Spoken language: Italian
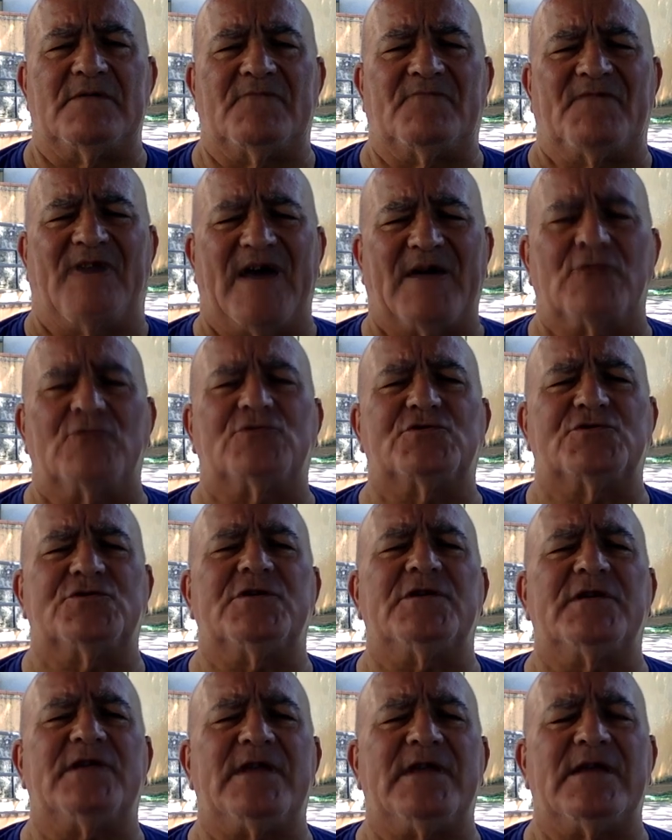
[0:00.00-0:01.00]
far
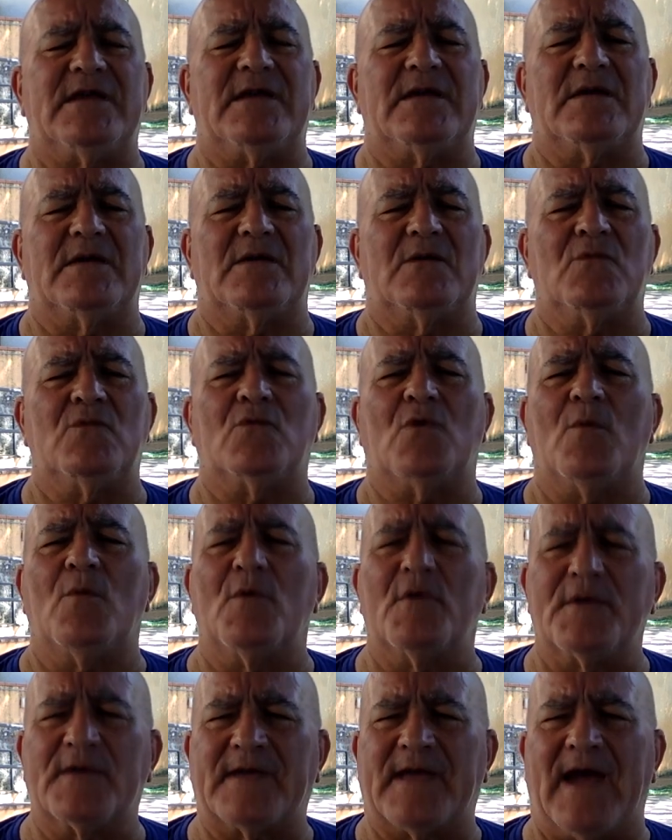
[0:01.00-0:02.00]
uscire un
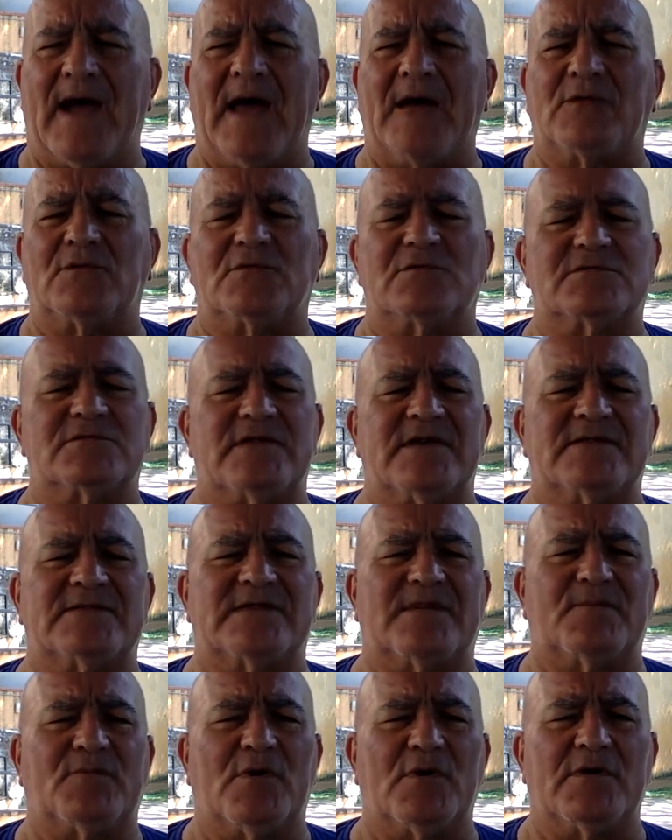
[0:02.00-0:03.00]
comunicato
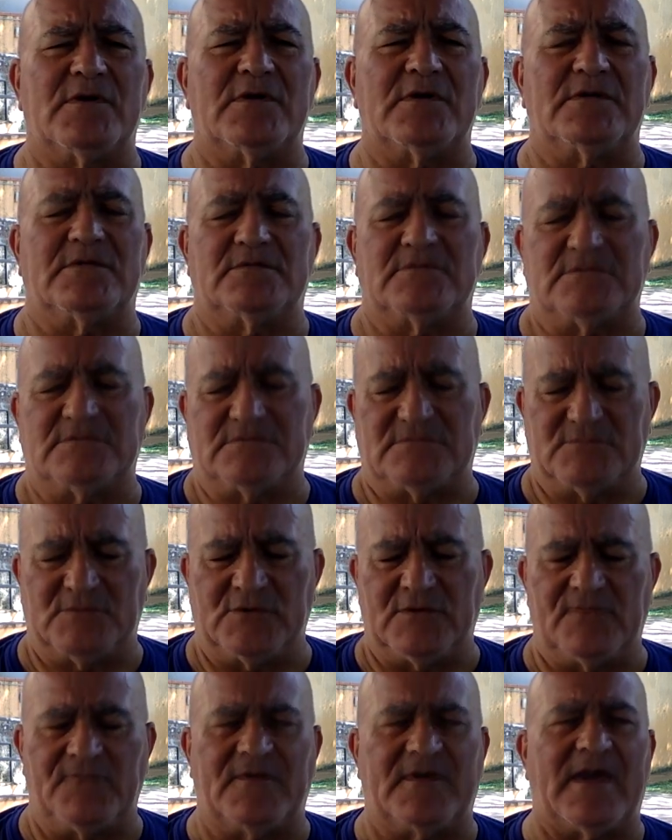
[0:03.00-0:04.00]
senza poi eh,
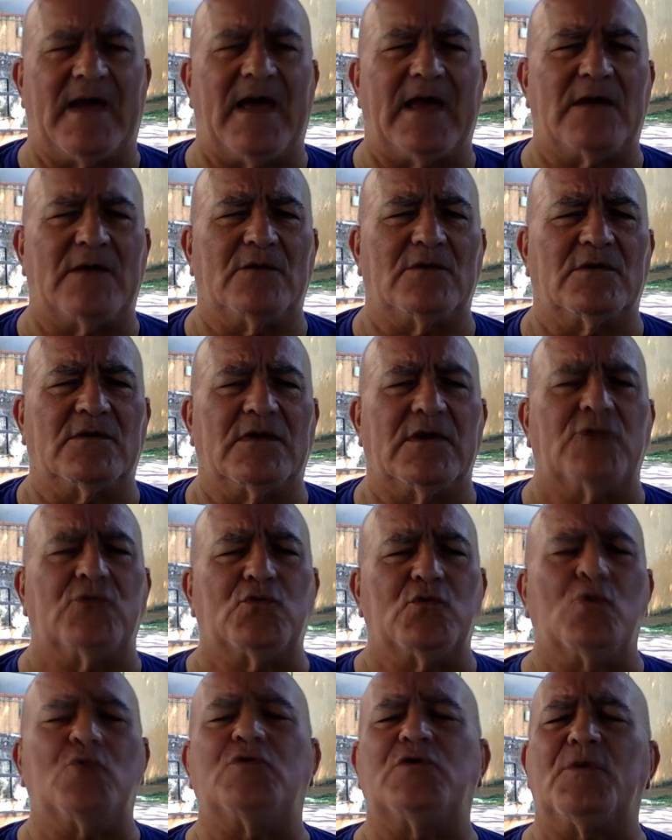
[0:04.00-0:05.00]
modificarlo, che
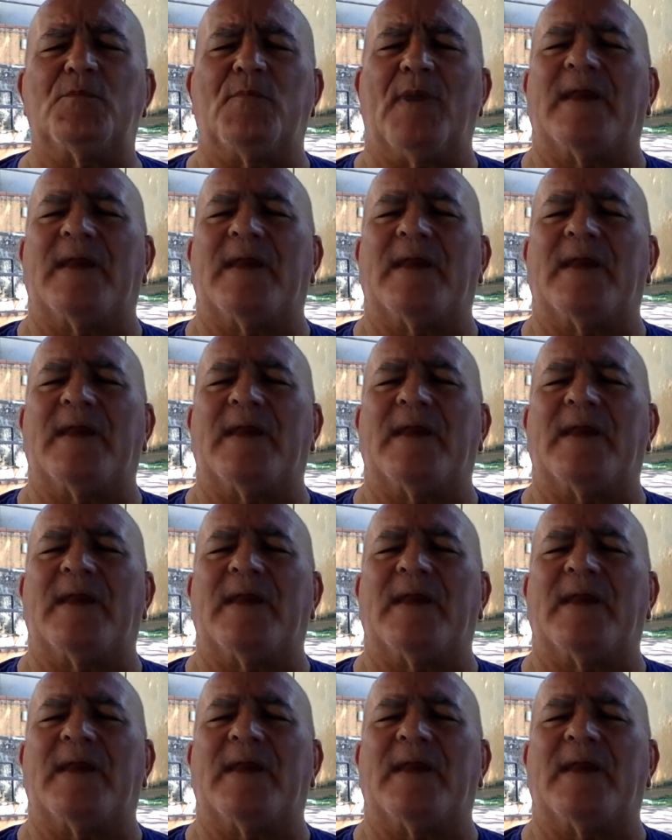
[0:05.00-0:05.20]
tutti i